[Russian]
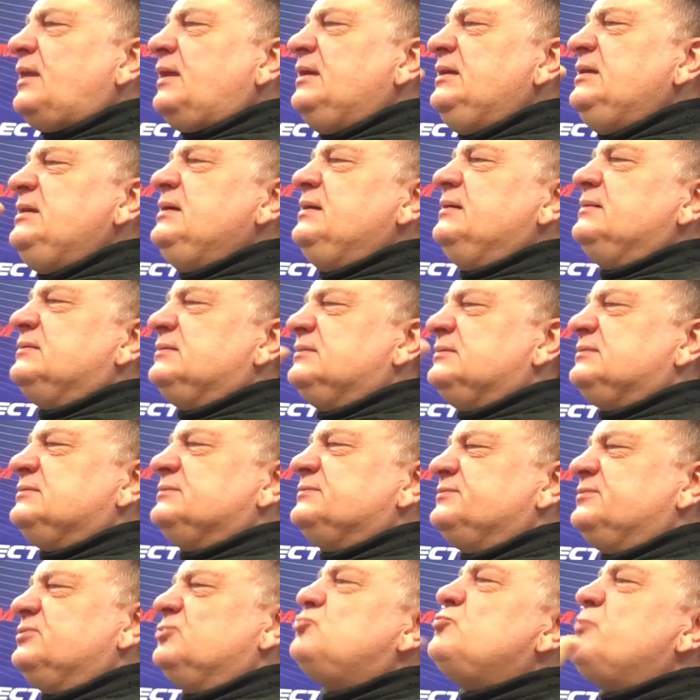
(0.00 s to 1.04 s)
и э,
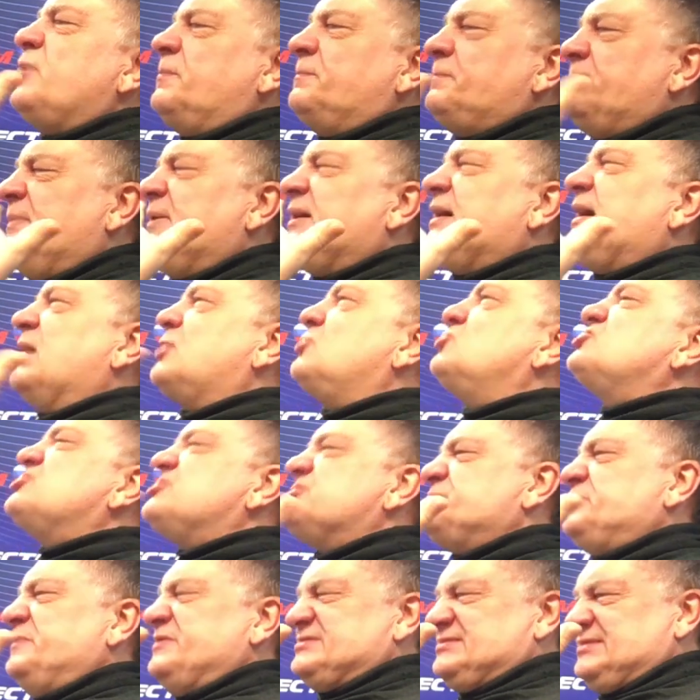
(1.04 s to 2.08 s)
ну,
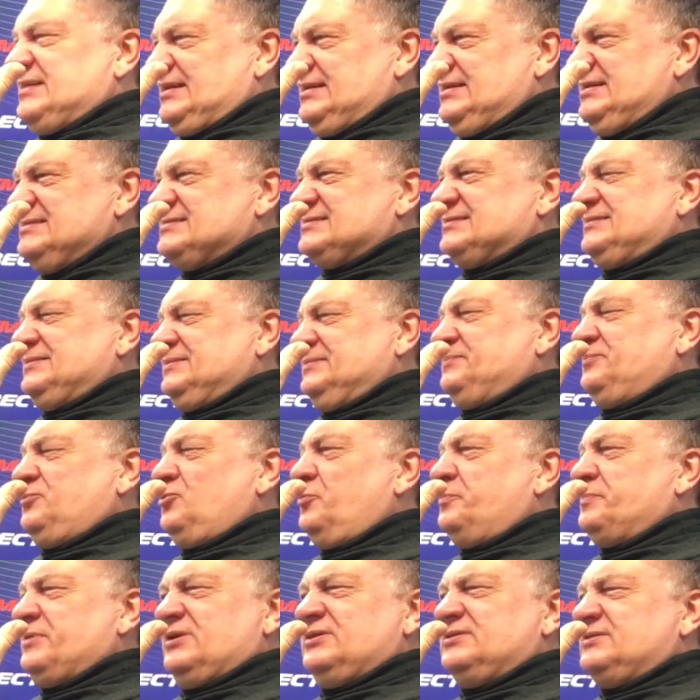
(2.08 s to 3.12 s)
хороший специалист
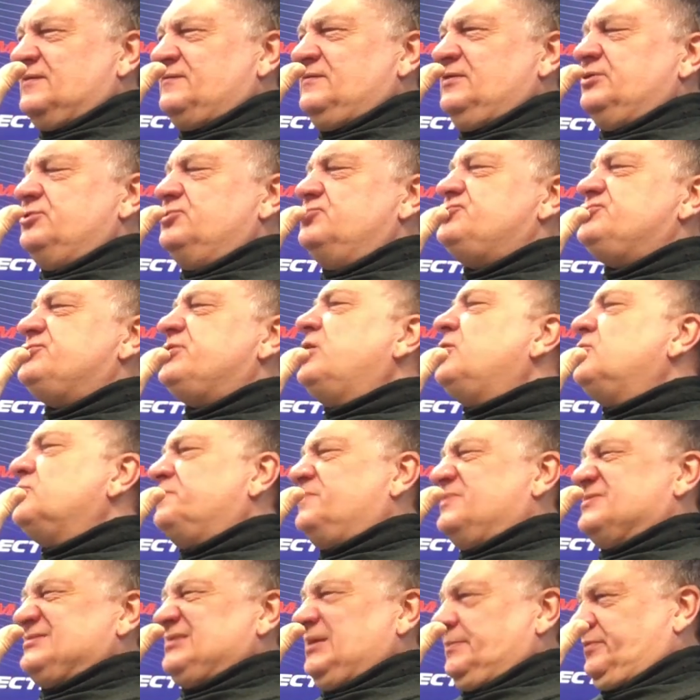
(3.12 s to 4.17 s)
по приготовлению чая, он
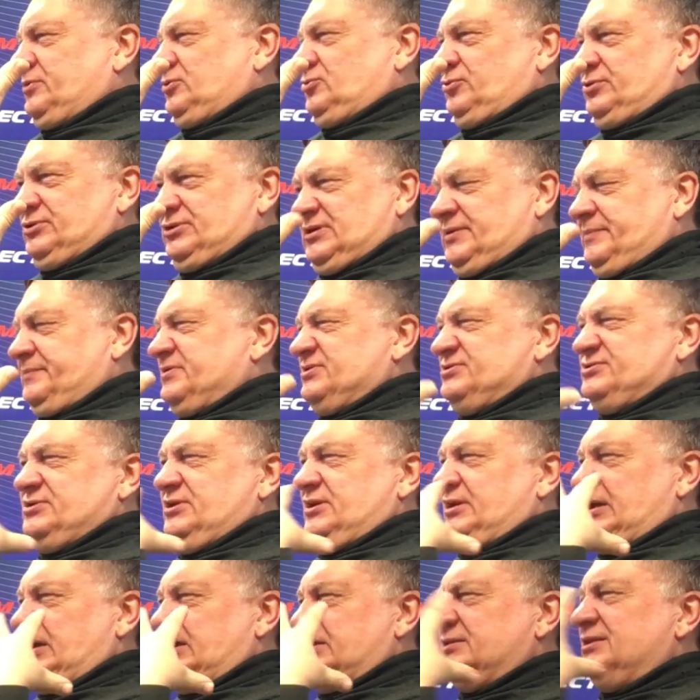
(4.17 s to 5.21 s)
по запаху это
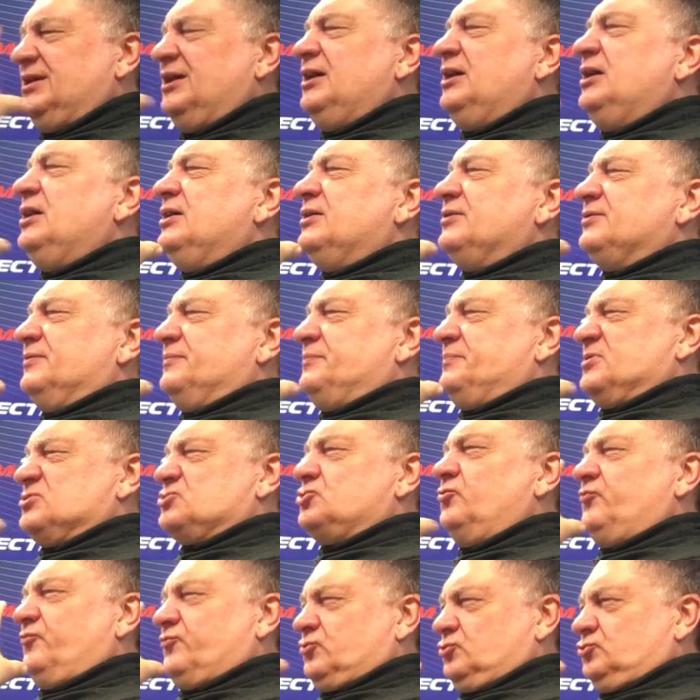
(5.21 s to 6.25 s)
определяет. Э,
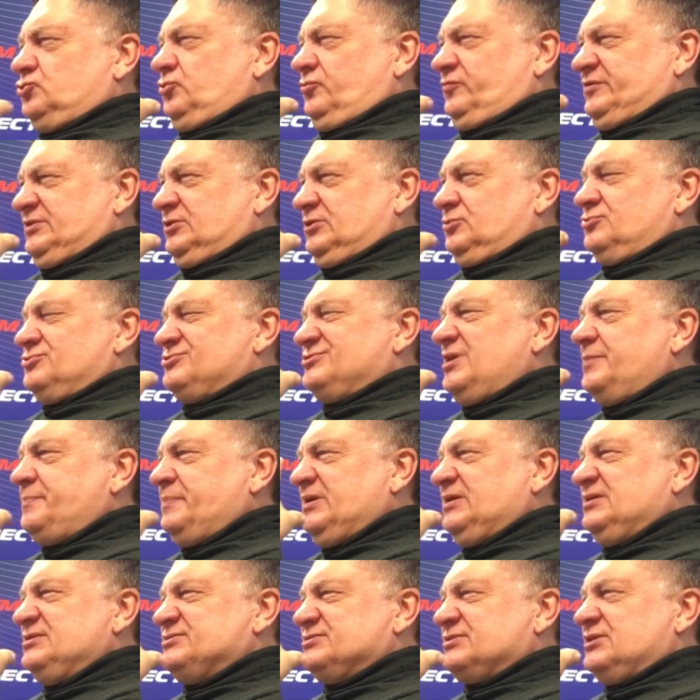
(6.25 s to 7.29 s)
пошел фруктовый такой
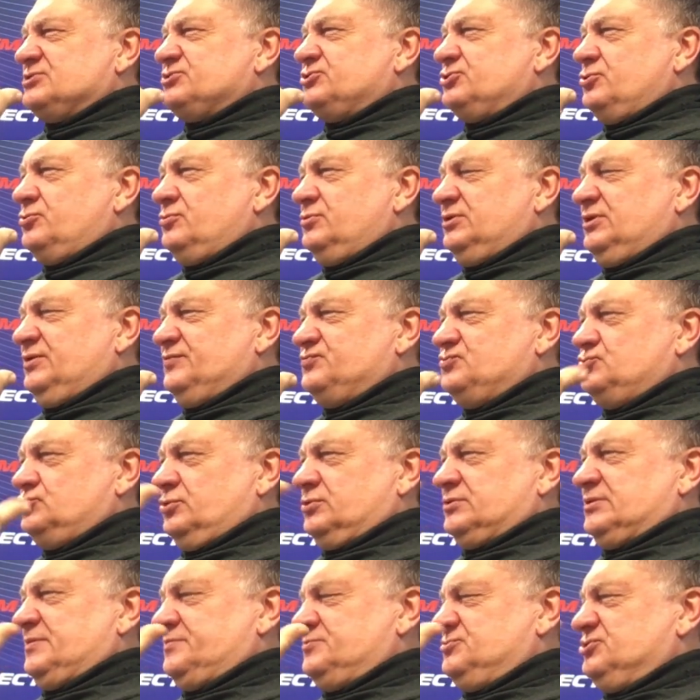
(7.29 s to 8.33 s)
запах из кастрюльки,
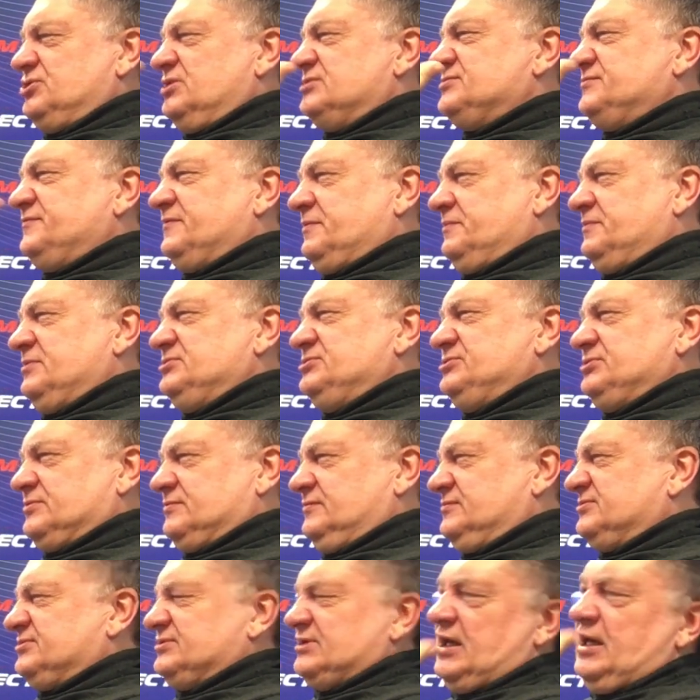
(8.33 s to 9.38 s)
все, там чай
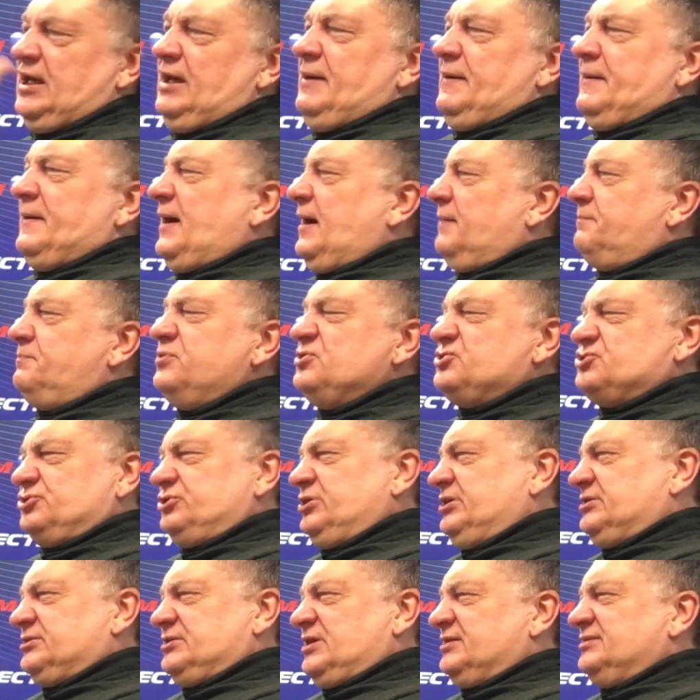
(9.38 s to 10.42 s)
сферментировался.
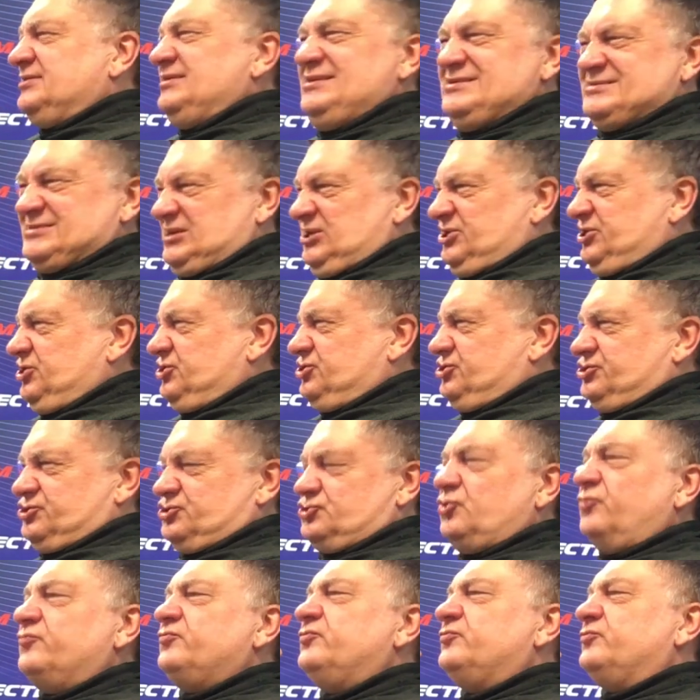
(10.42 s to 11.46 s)
Обычно это от нескольких
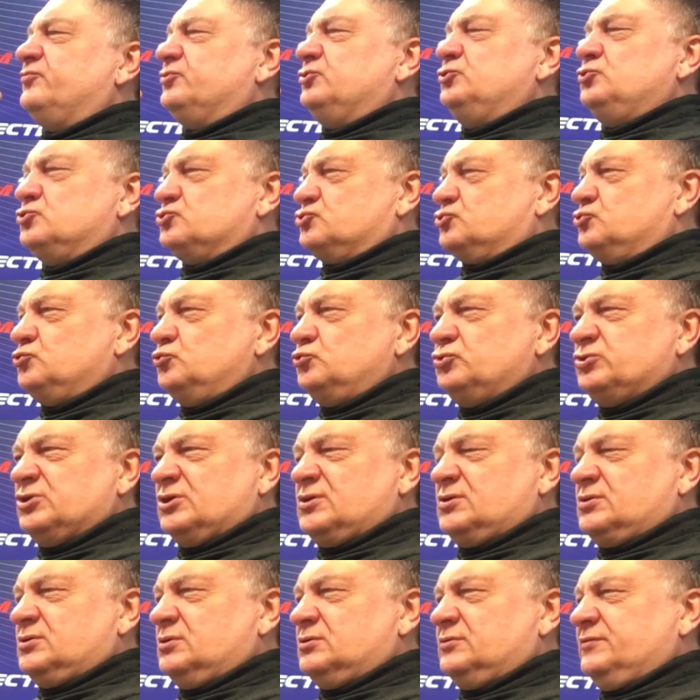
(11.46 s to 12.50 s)
часов до
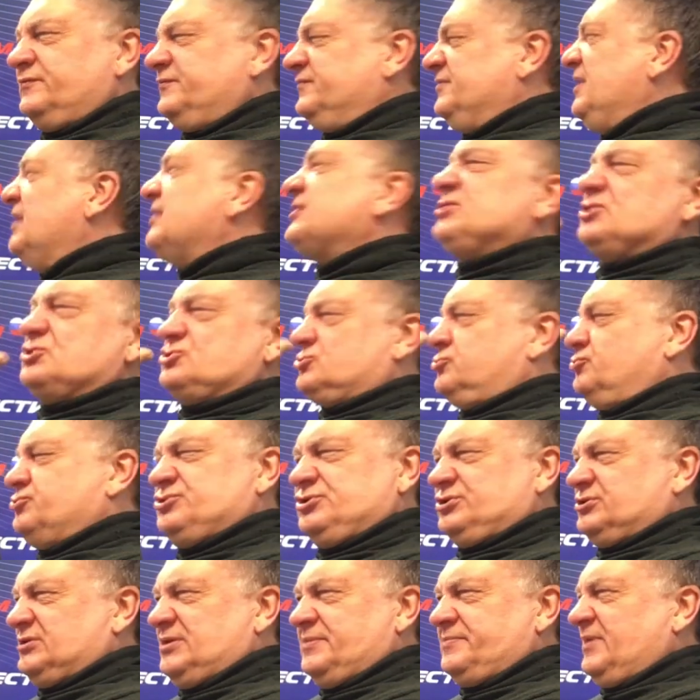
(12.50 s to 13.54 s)
суток, э, в некоторых
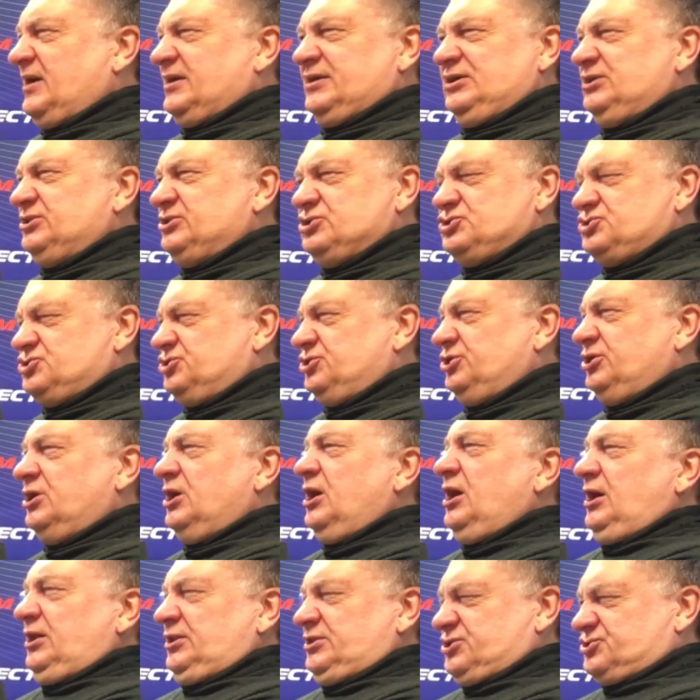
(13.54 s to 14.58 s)
случаях там какие-то чаи
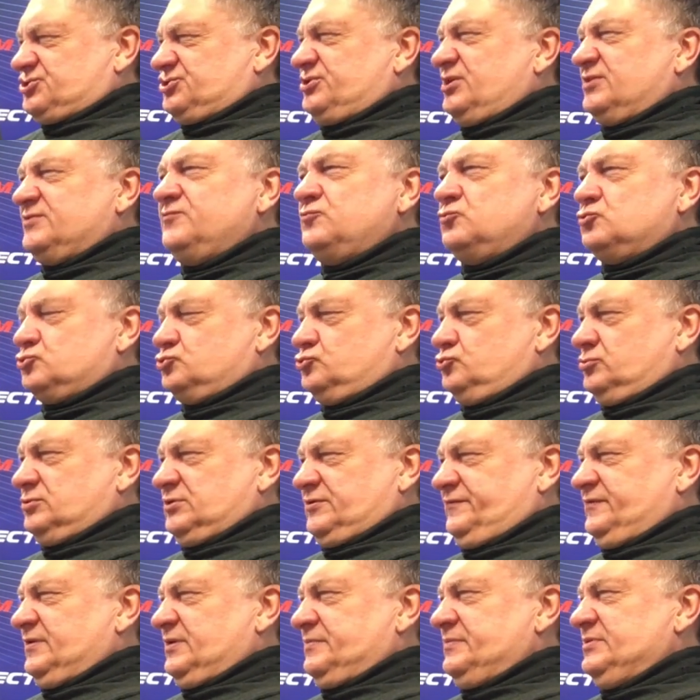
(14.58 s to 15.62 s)
даже до двух
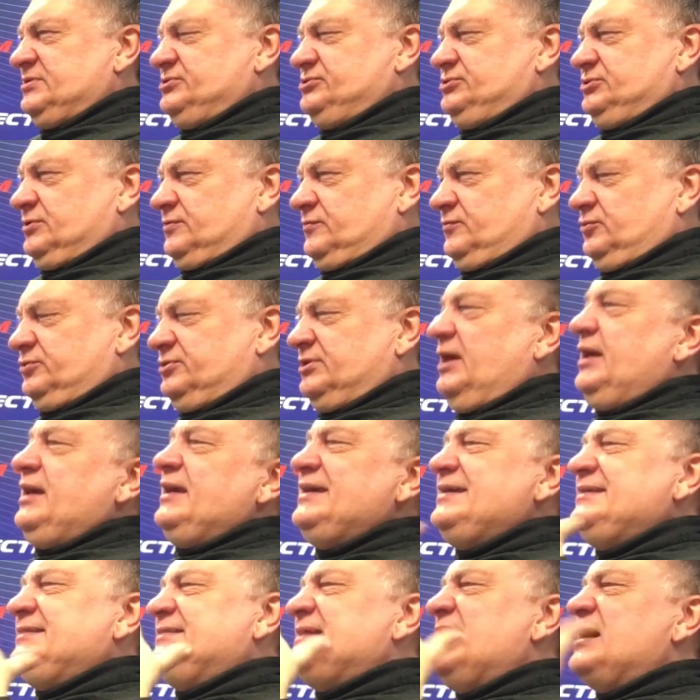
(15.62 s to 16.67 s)
суток ферментируют.
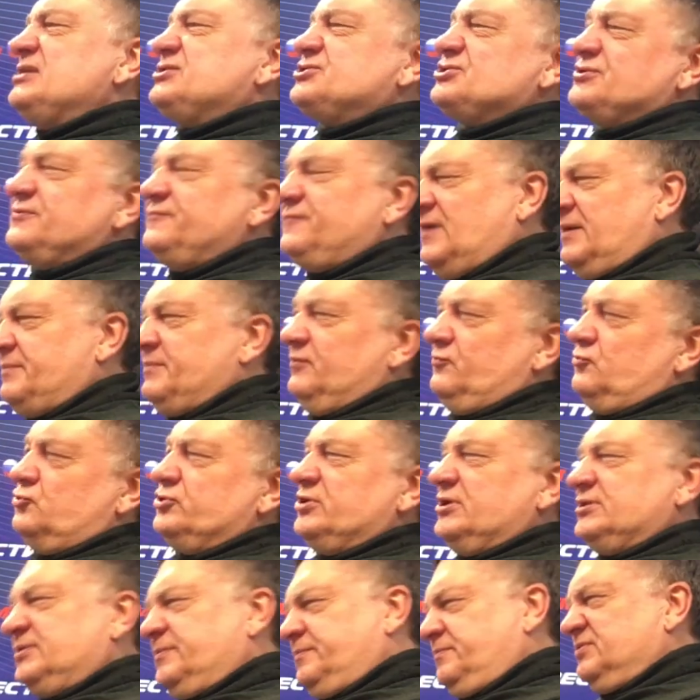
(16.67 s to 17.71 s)
И дальше вам его
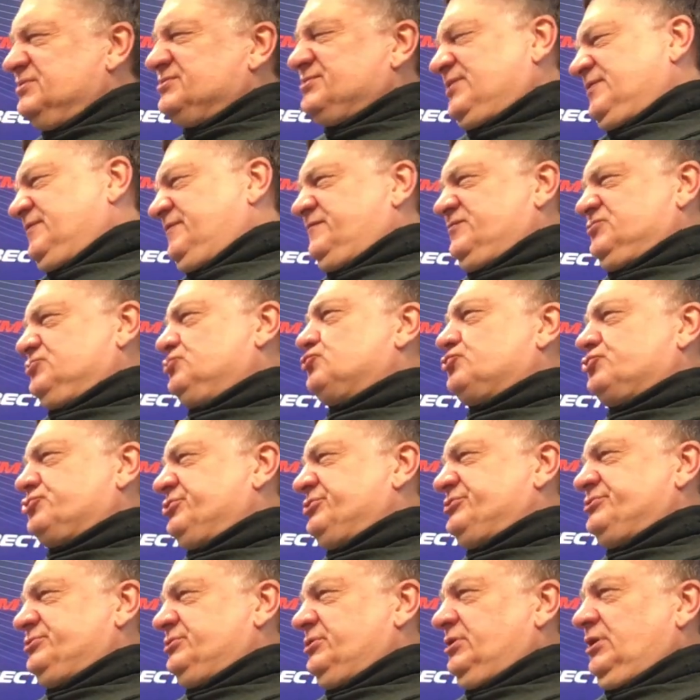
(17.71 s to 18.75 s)
надо быстро
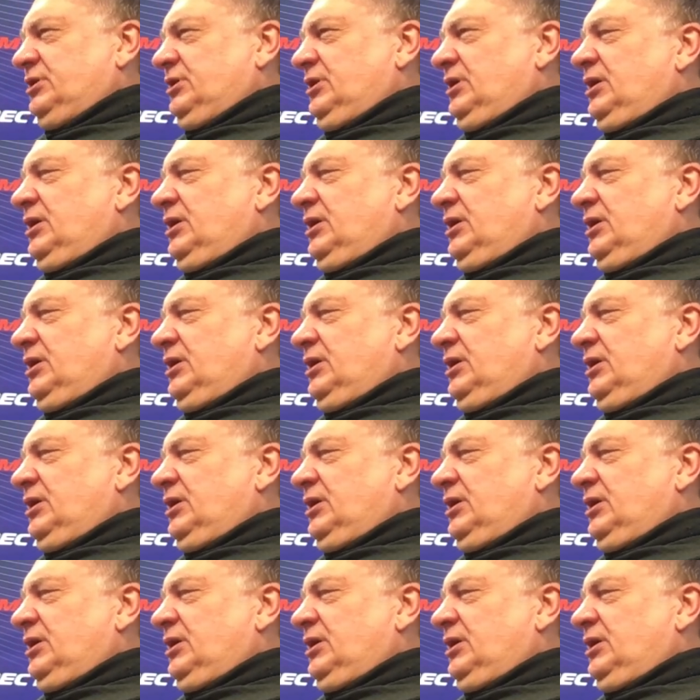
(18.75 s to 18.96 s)
высушить.